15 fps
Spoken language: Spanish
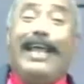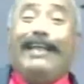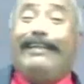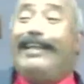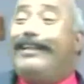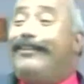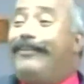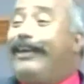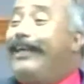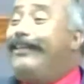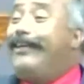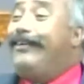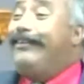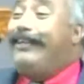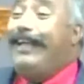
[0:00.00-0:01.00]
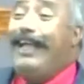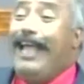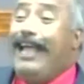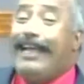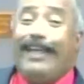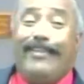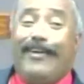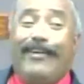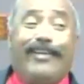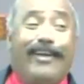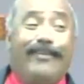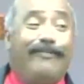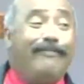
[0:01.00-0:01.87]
Siento que Dios, que Dios ya no